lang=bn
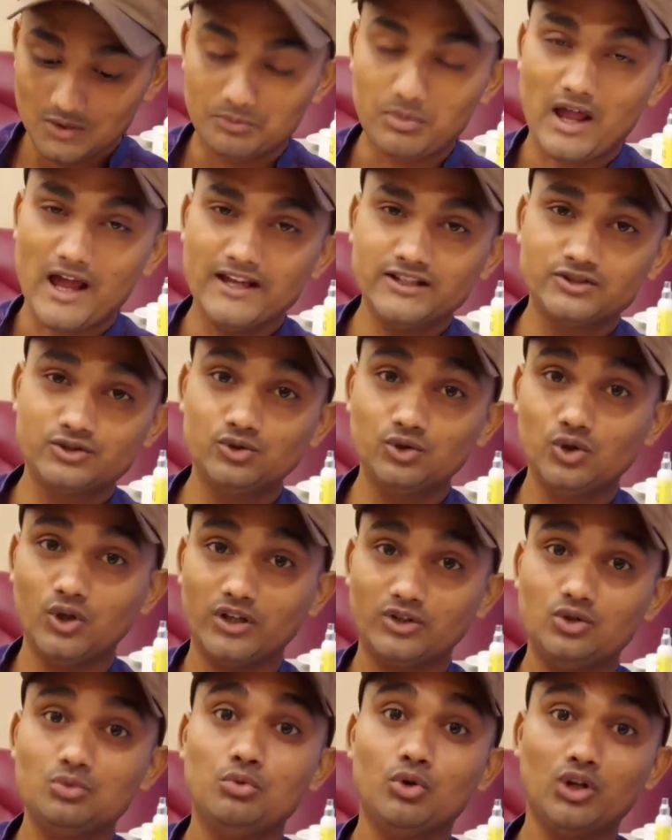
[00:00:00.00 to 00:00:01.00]
প্রাইসগুলো
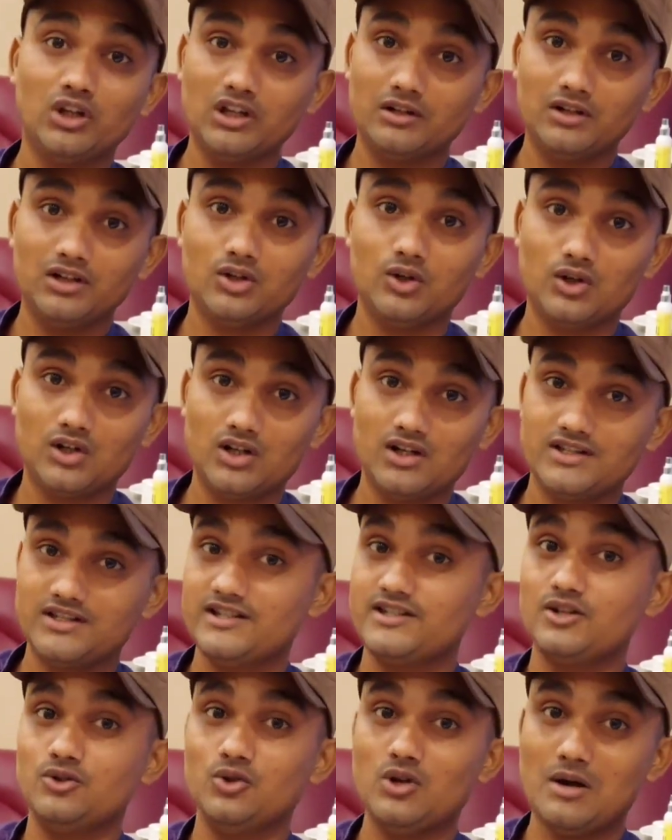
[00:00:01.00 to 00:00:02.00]
একটু বলে দেওয়া দরকার
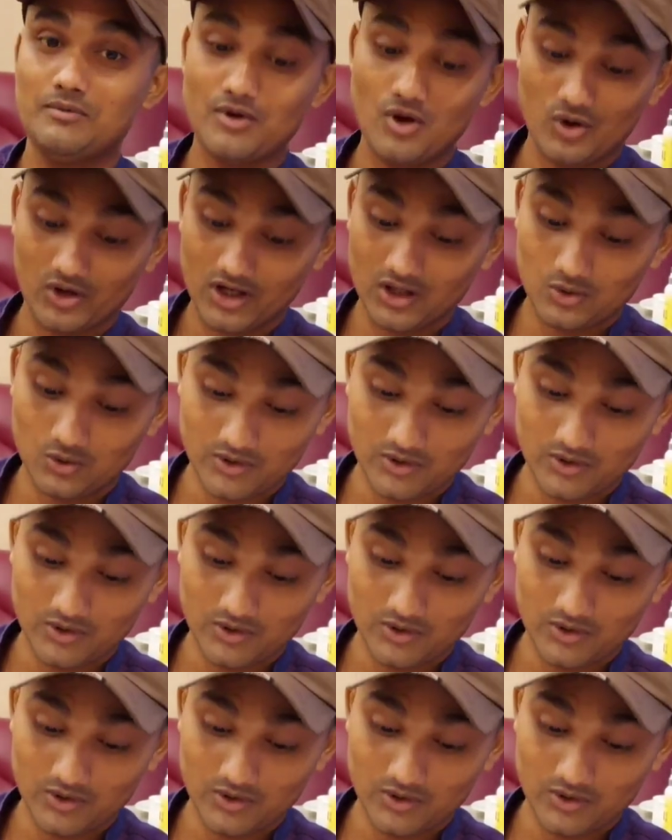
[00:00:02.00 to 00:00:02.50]
যে যেগুলো আমরা অর্ডার